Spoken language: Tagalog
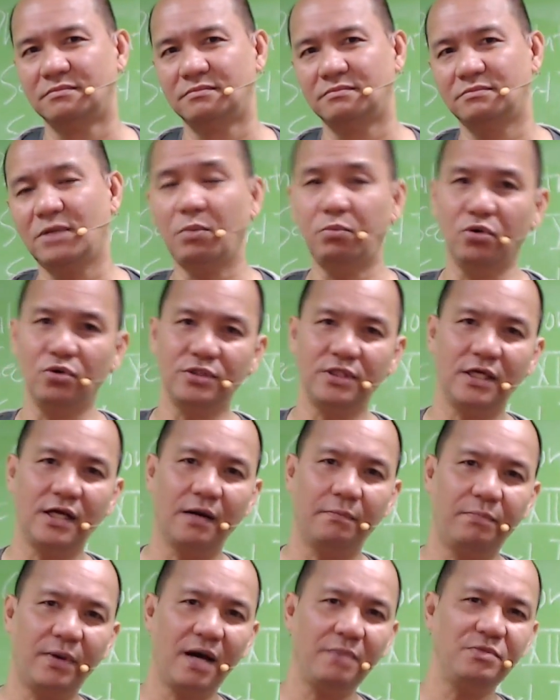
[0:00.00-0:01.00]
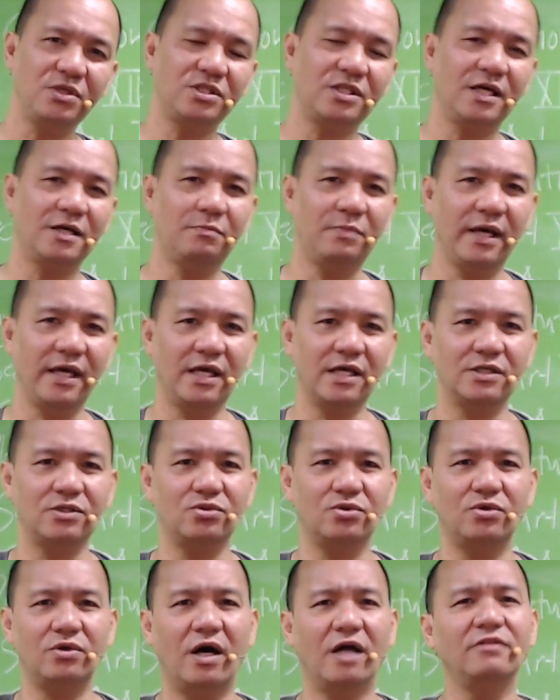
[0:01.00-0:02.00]
Mabuti ka pa, Mr.
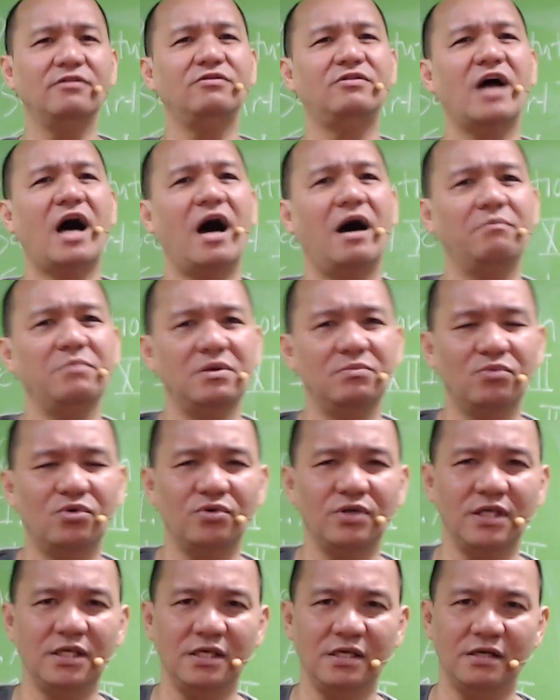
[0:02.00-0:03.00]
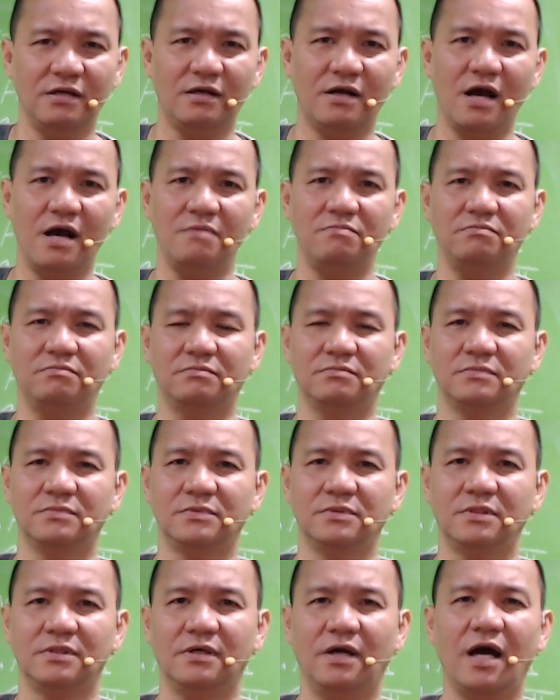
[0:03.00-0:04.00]
Maestro. Ang dami mong income.
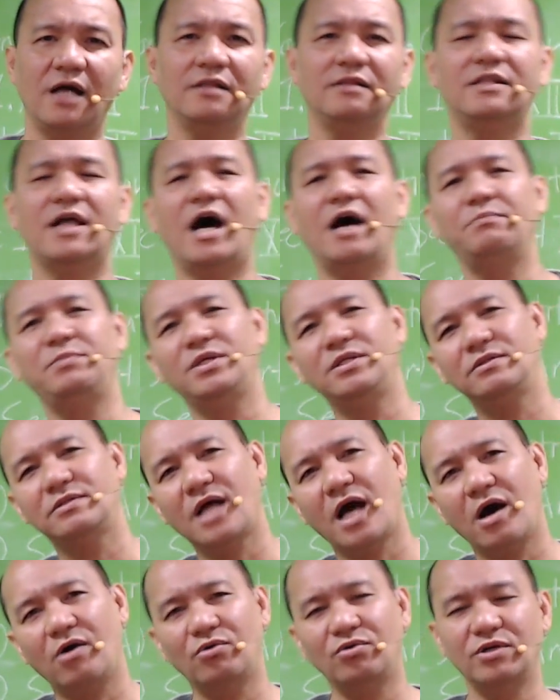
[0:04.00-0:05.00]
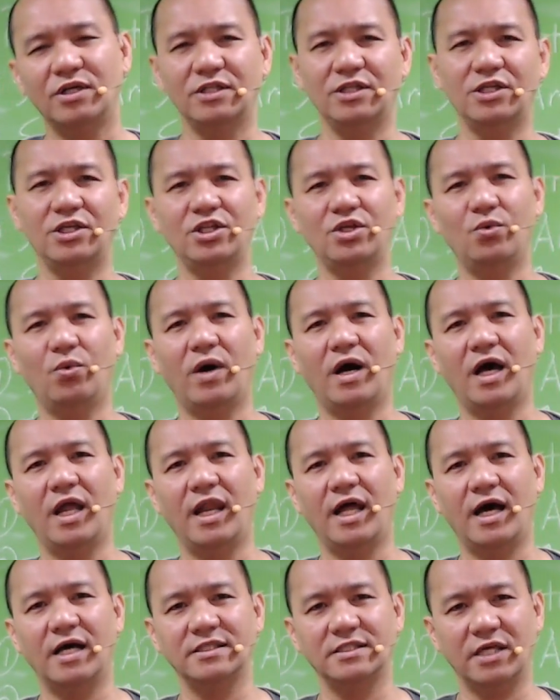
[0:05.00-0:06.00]
Ang daming taong
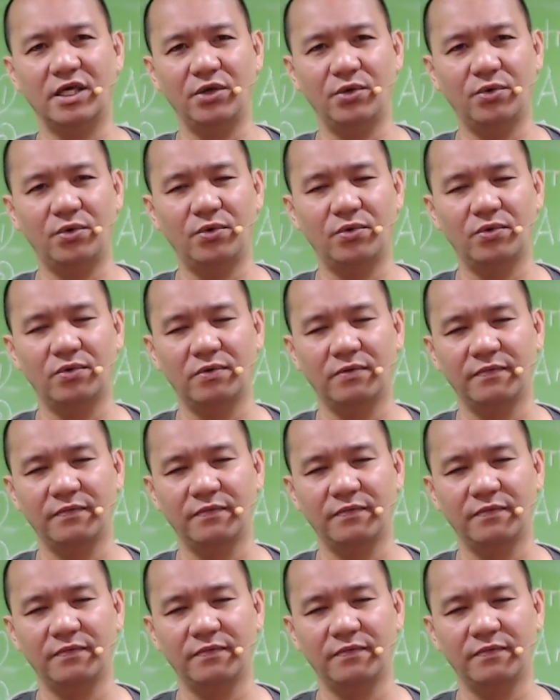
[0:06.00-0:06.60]
naniniwala sa iyo.